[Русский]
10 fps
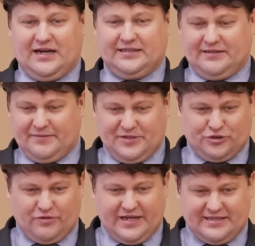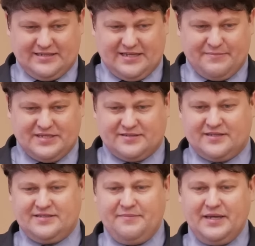а между ряде 70
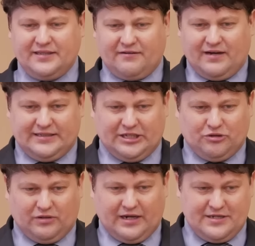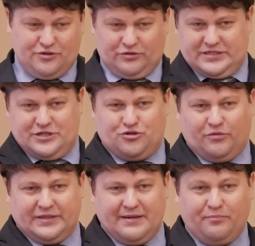сантиметров, она долго растет, здесь
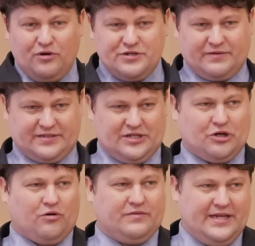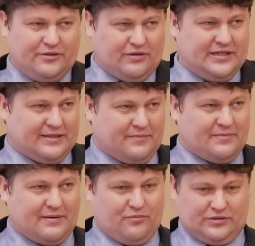темная почва, сорняков нету, они там
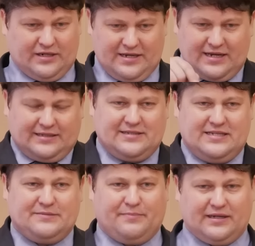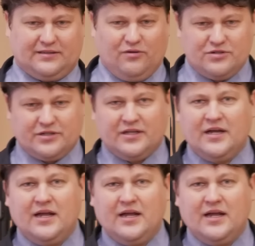обработали, она здесь поотложит.